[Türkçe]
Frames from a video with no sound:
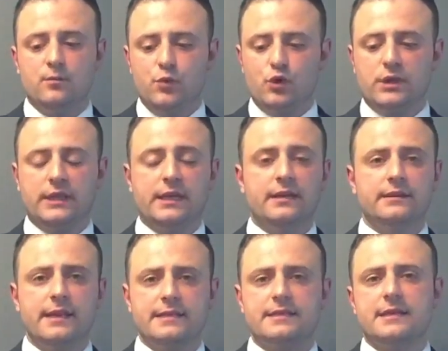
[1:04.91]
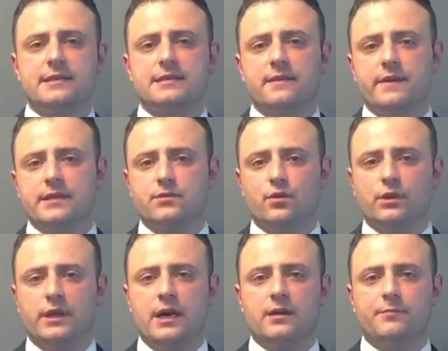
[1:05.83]
Burada da destek seviyesi
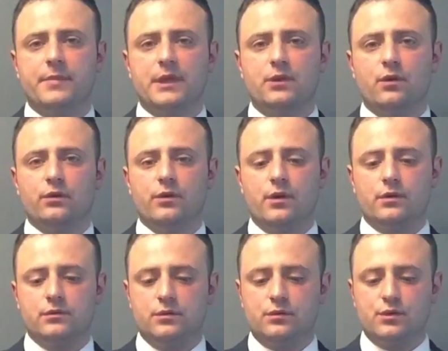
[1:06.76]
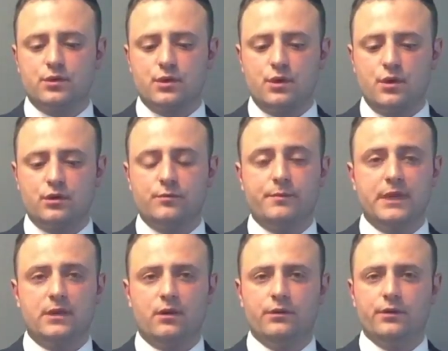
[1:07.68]
olarak 1.14 34,
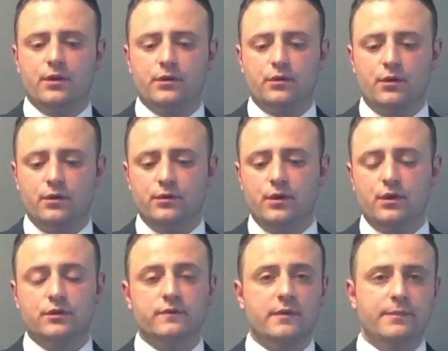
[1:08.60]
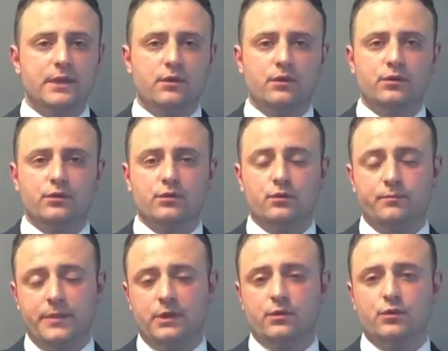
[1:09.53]
1.14 14 ve
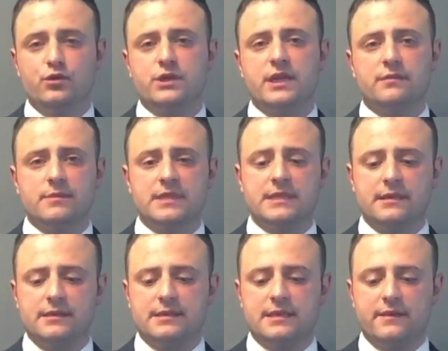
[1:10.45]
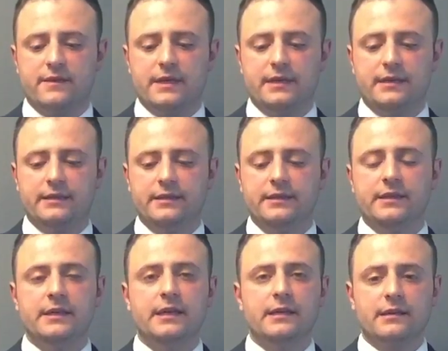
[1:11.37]
1.13 78
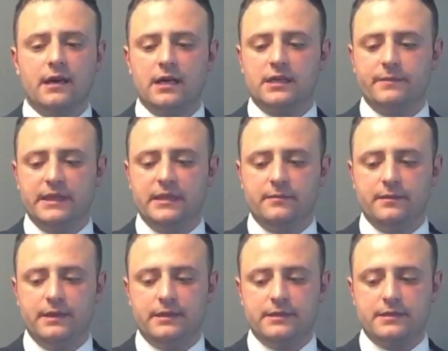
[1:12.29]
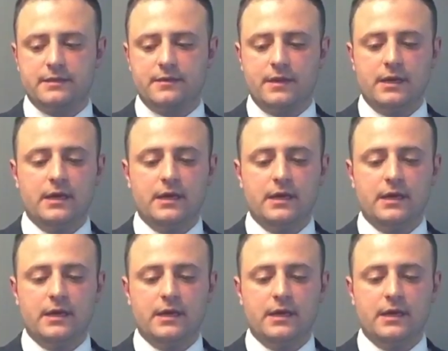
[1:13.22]
seviyelerini takip edebiliriz.